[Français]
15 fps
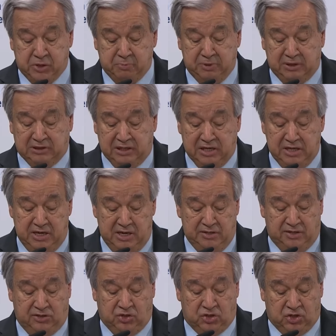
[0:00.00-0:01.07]
pour la
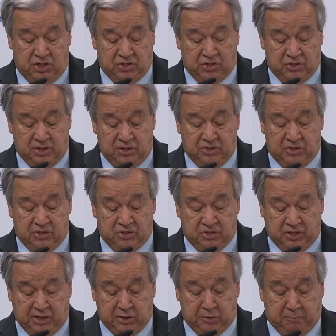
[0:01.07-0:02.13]
Russie et pour le
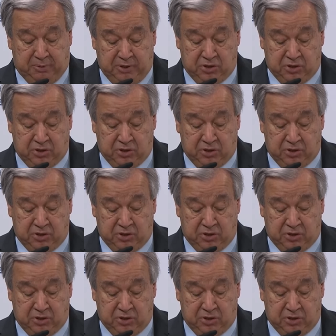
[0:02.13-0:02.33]
monde.